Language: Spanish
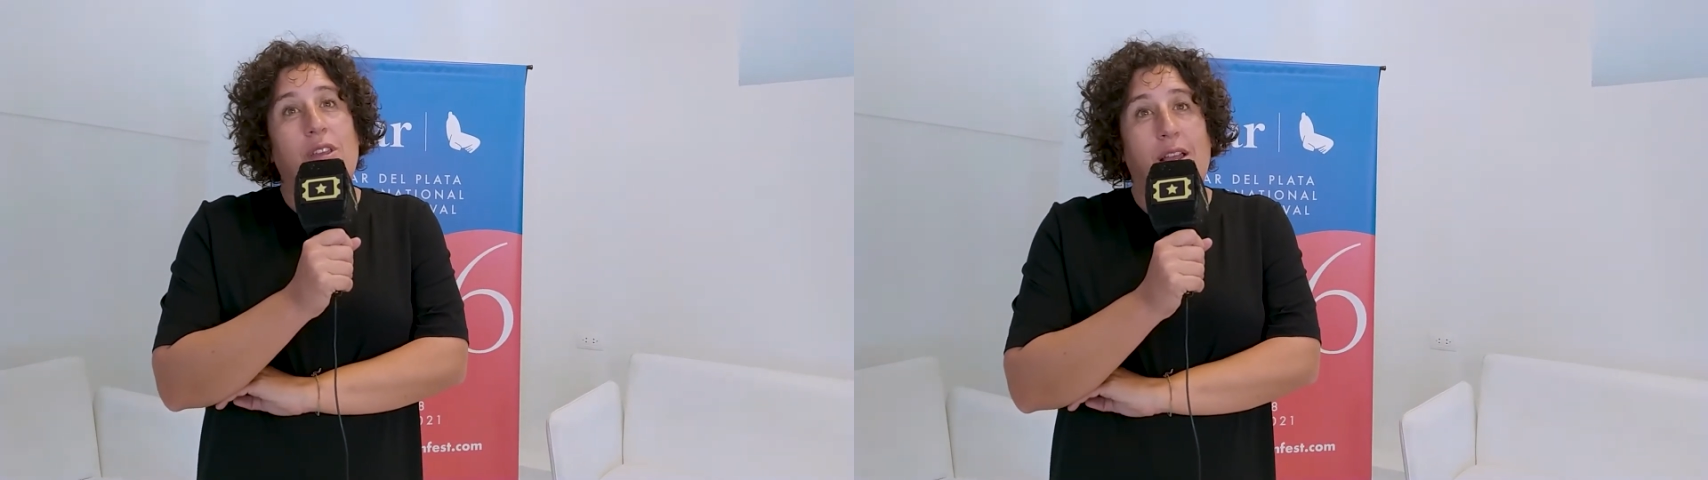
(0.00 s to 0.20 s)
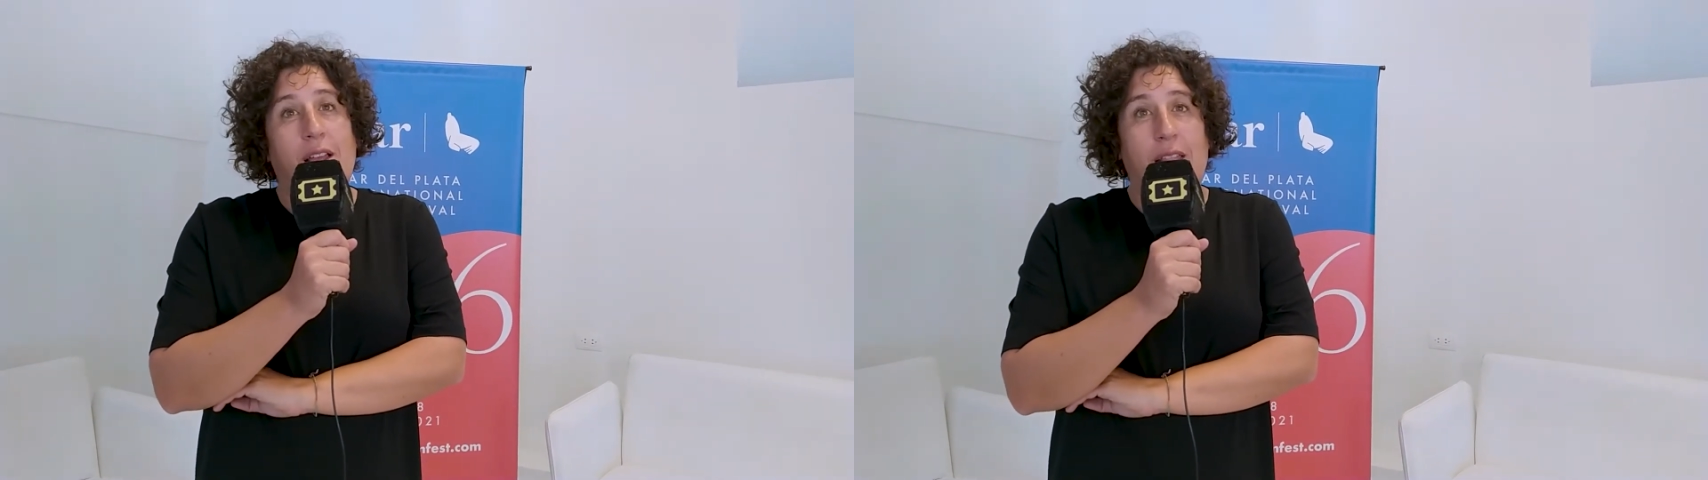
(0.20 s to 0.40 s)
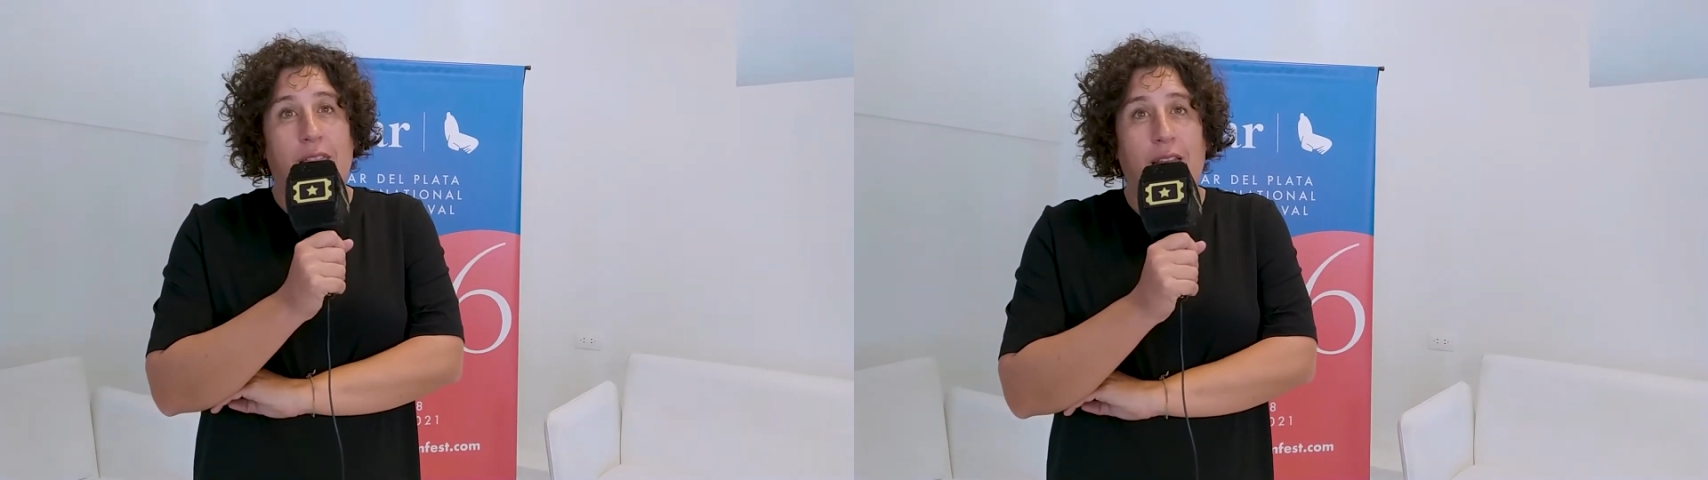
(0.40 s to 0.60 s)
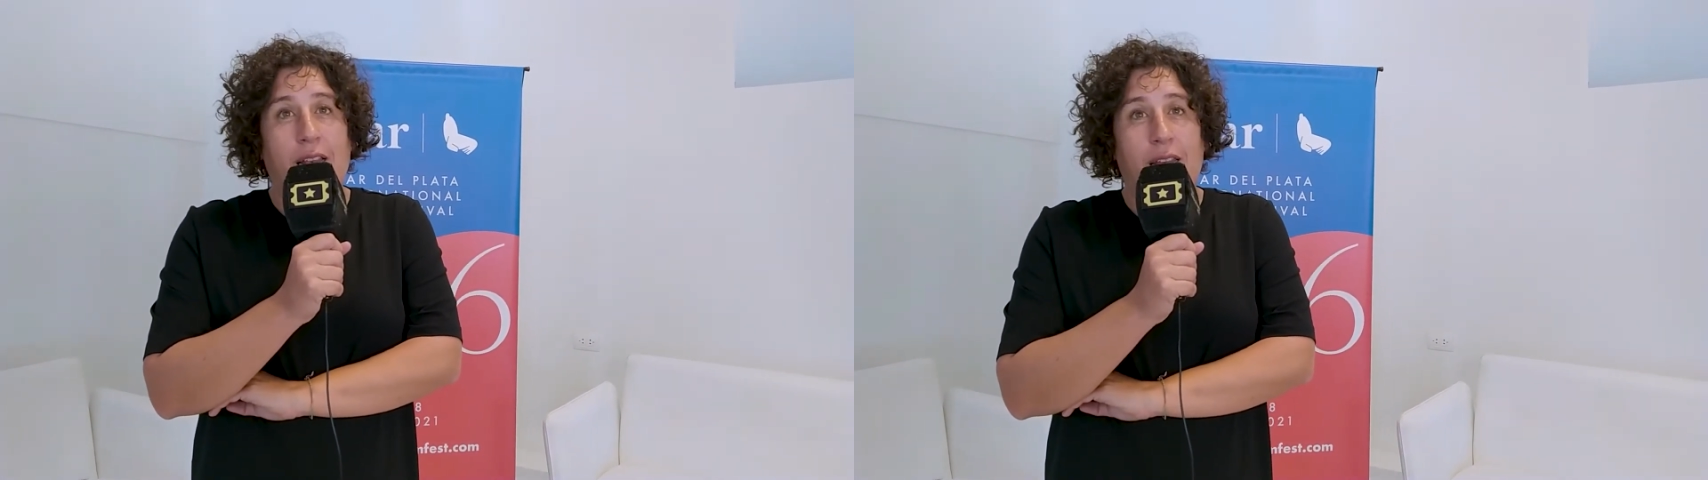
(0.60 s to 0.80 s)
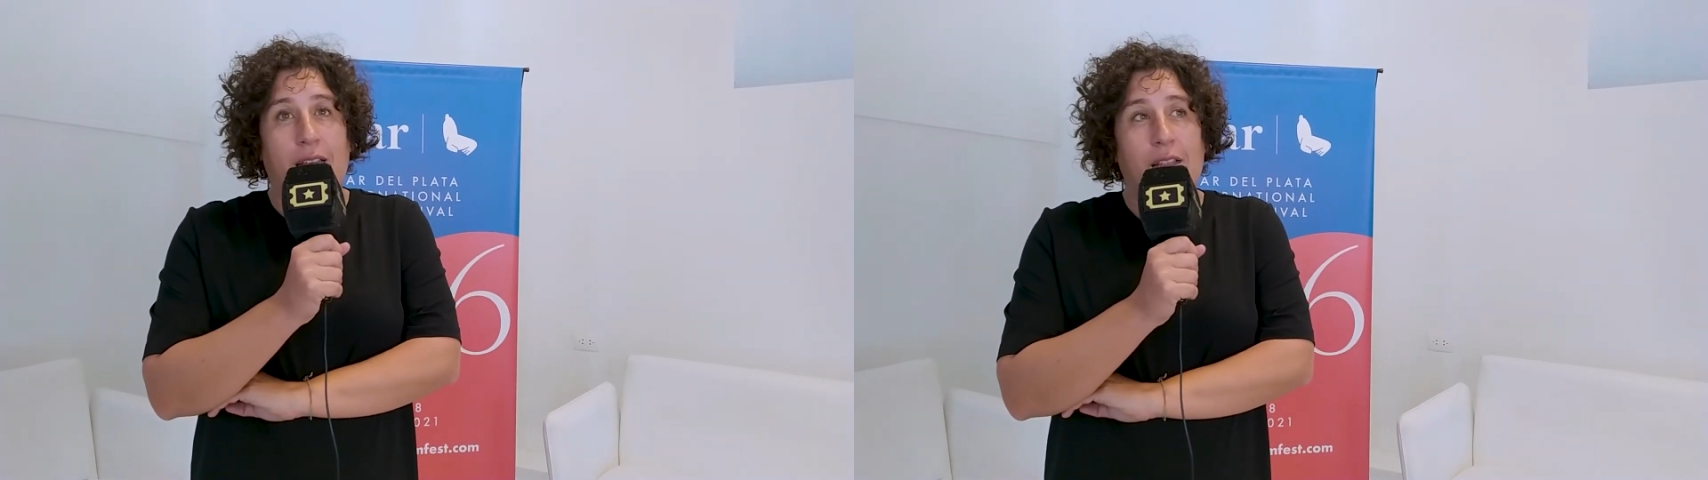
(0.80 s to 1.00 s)
quién hace
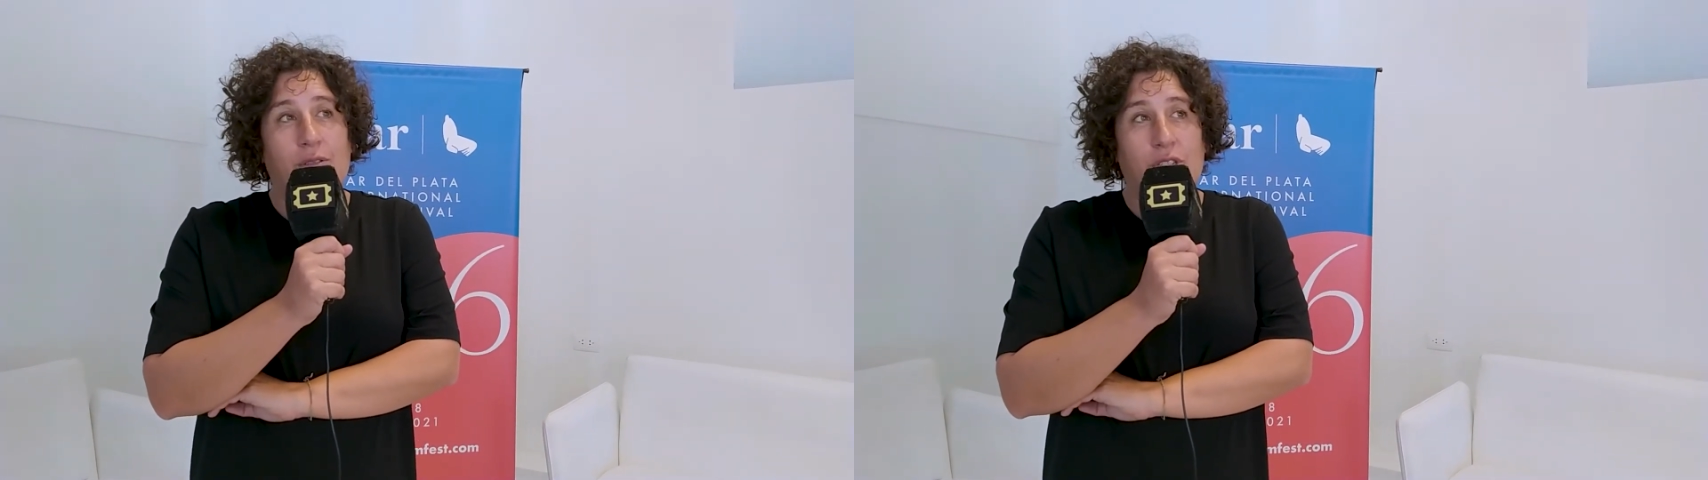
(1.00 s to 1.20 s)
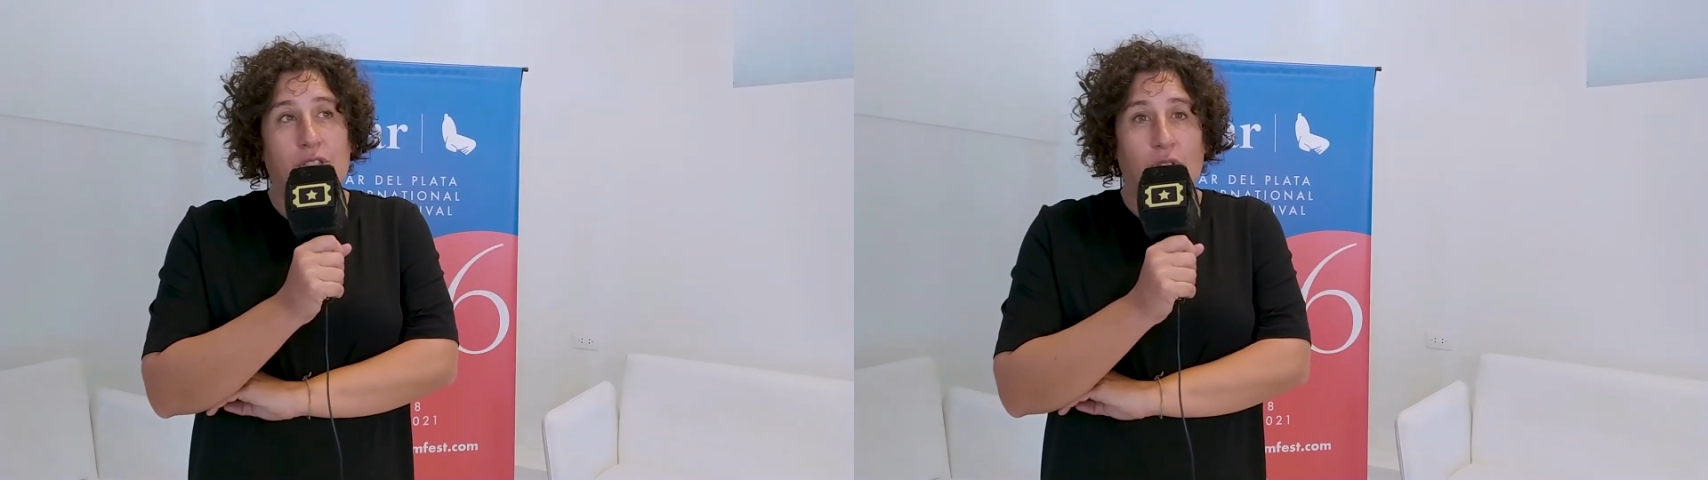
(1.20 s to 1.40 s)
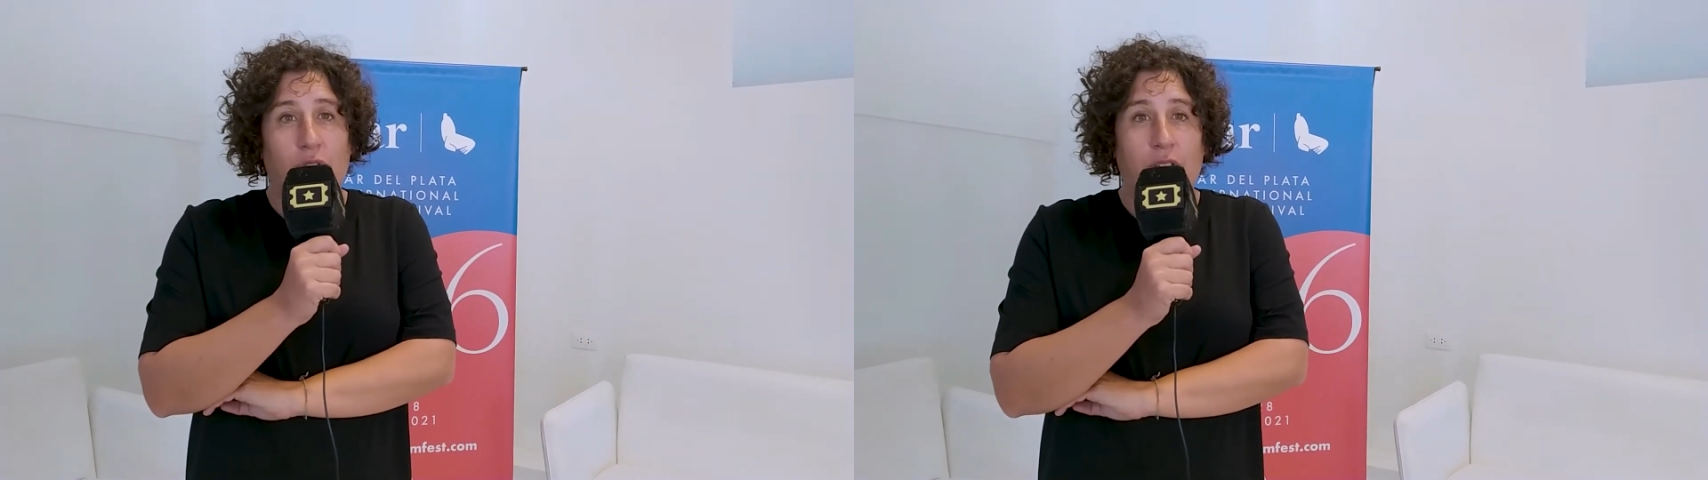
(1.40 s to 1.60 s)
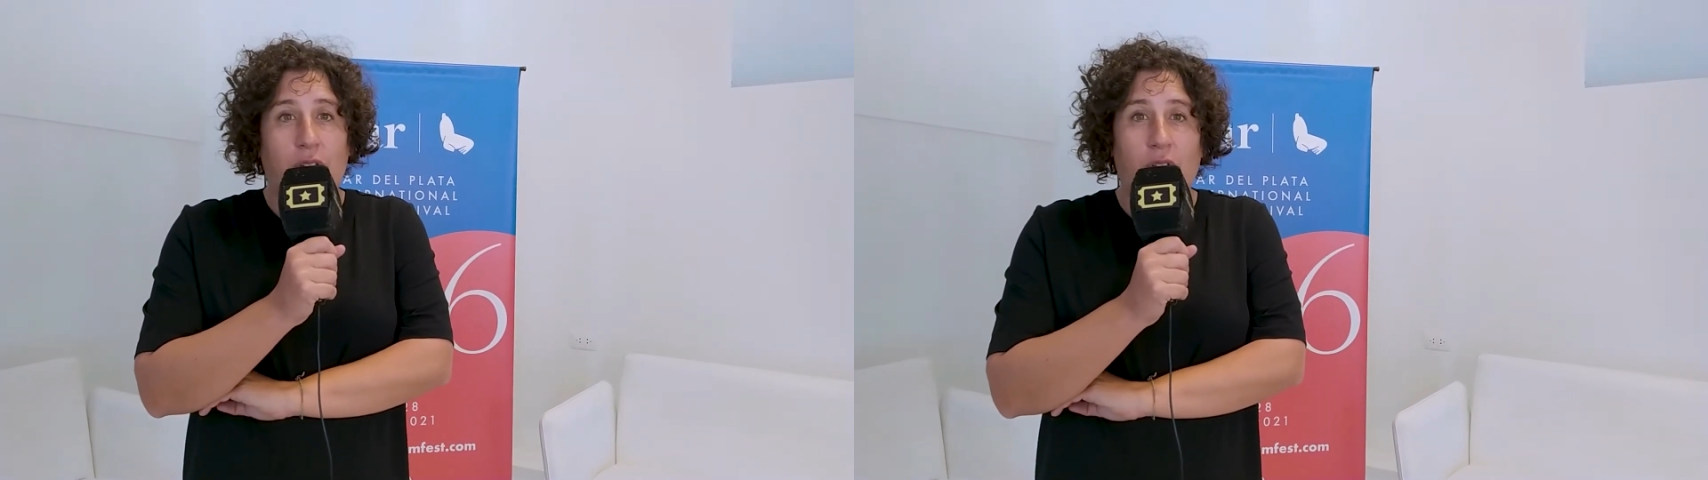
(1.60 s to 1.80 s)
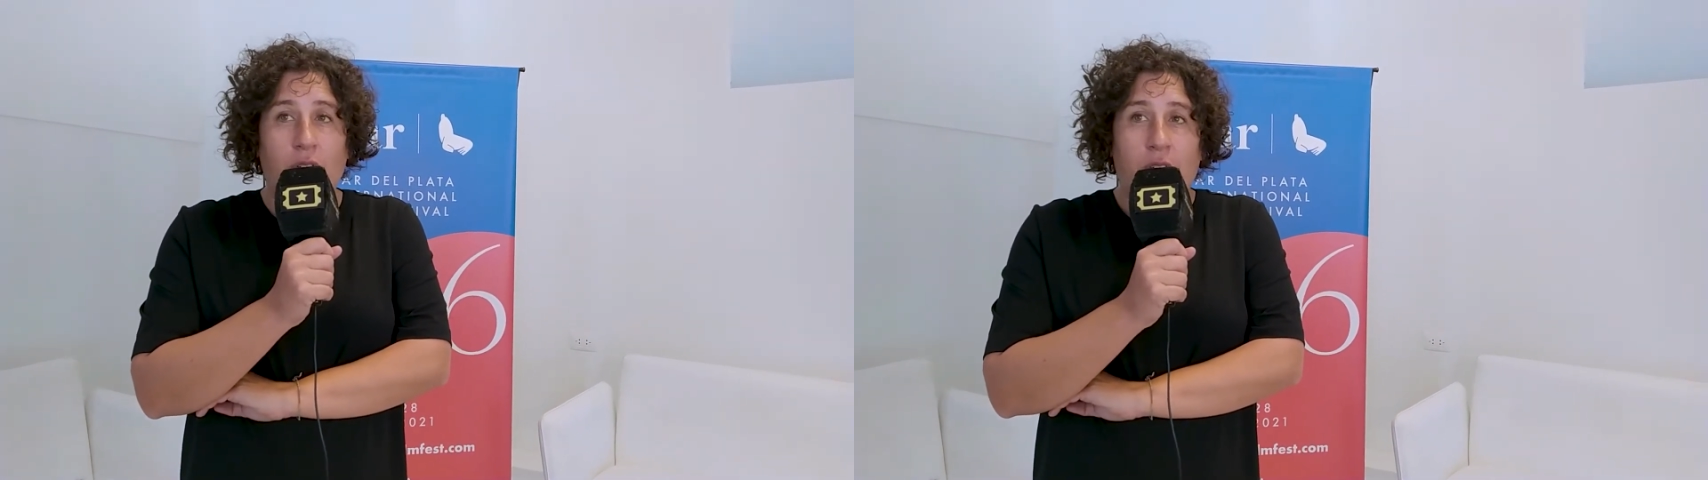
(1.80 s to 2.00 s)
el relato
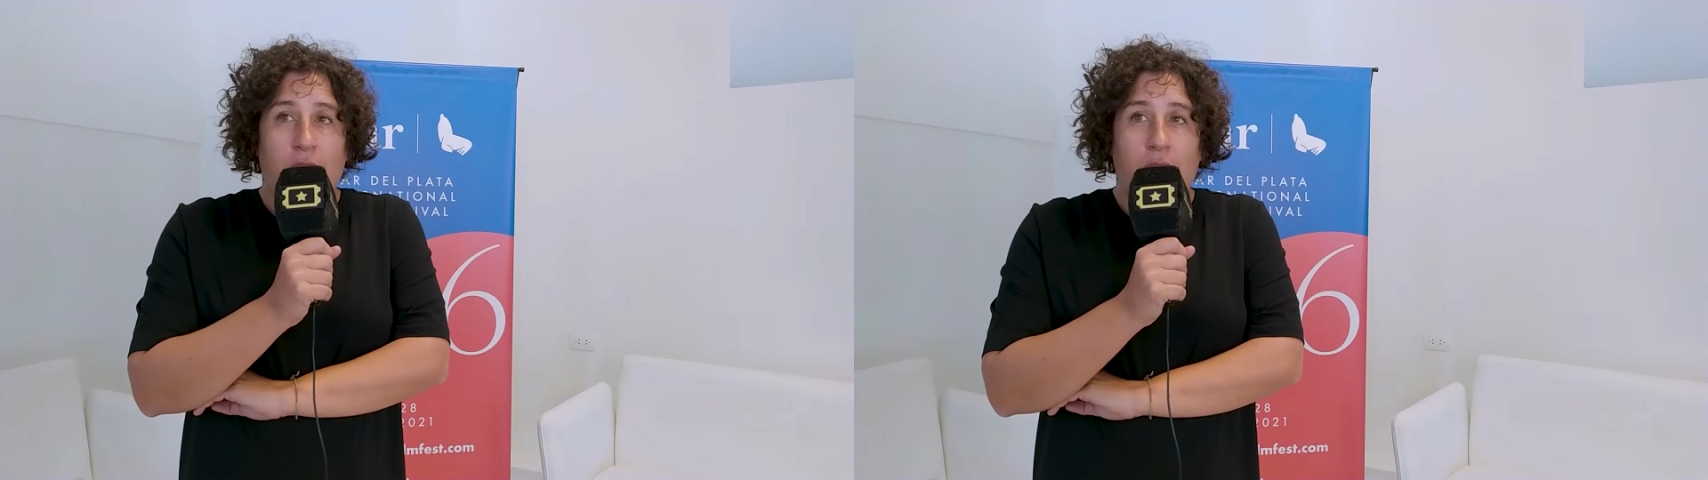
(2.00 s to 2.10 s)
histórico